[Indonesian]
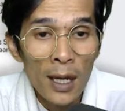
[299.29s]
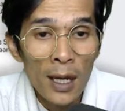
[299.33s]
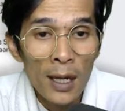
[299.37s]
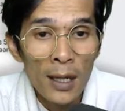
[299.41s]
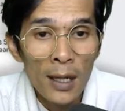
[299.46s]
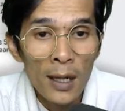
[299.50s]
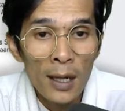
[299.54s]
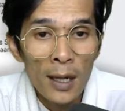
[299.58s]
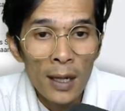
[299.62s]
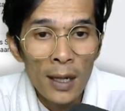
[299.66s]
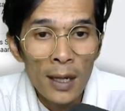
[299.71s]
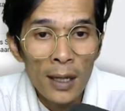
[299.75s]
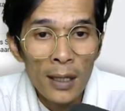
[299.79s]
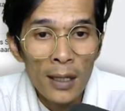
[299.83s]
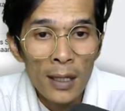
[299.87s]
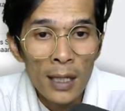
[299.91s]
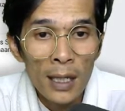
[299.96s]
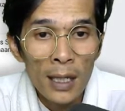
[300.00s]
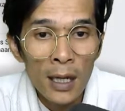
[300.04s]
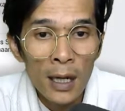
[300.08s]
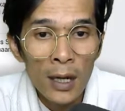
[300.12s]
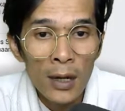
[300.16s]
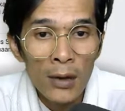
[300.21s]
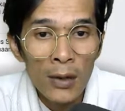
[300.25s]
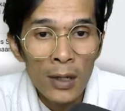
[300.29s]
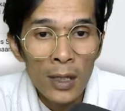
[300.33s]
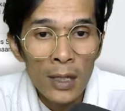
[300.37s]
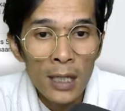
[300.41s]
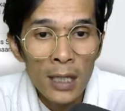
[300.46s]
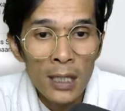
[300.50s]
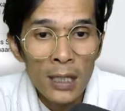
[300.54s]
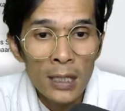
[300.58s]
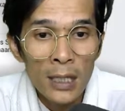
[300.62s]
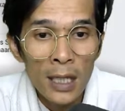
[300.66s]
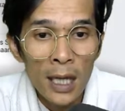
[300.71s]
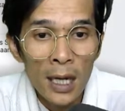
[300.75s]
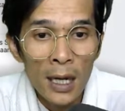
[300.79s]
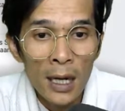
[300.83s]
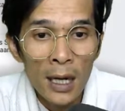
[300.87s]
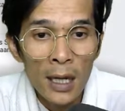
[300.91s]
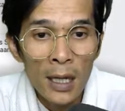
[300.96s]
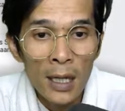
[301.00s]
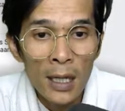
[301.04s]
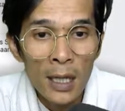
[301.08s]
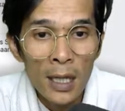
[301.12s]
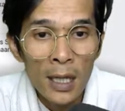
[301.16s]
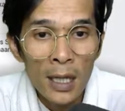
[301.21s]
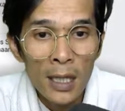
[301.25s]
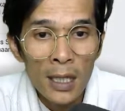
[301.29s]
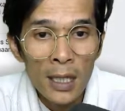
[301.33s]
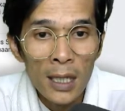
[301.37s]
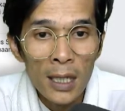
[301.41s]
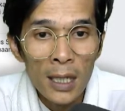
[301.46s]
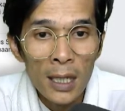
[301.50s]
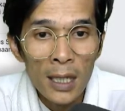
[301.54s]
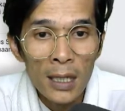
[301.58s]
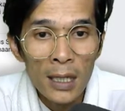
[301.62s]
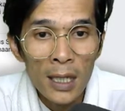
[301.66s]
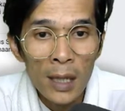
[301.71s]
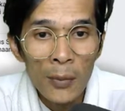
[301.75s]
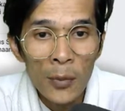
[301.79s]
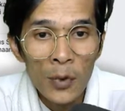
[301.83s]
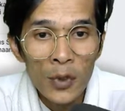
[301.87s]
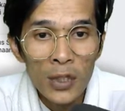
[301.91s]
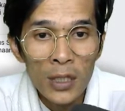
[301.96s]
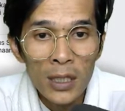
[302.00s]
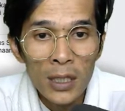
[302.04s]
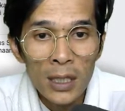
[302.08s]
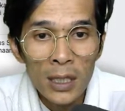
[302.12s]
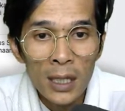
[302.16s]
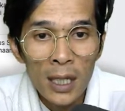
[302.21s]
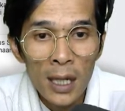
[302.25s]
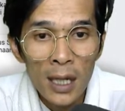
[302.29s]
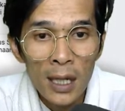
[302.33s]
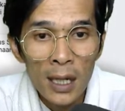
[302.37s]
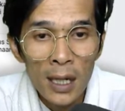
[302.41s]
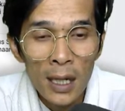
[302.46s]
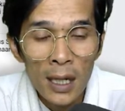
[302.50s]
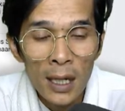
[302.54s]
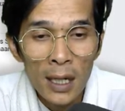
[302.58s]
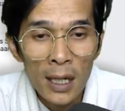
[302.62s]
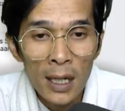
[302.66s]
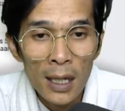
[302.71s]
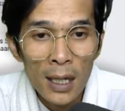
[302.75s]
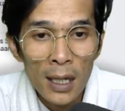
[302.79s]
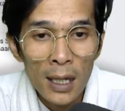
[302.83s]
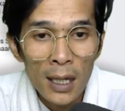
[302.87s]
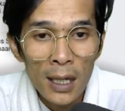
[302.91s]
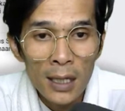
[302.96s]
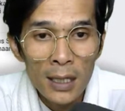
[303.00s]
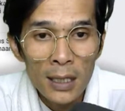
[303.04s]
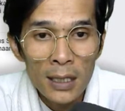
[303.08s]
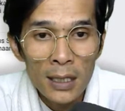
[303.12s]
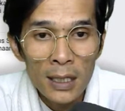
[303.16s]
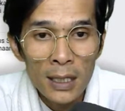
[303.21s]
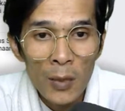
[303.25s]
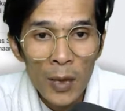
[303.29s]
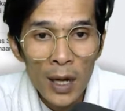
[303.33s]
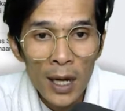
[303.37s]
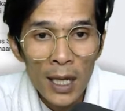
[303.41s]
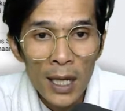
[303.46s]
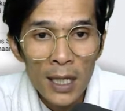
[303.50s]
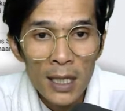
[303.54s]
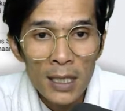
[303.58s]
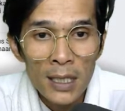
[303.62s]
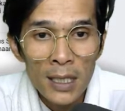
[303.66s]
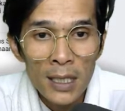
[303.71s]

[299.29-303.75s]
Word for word: Nah, jadi kalau kita share lagi, jadi kita posisinya adalah sebagai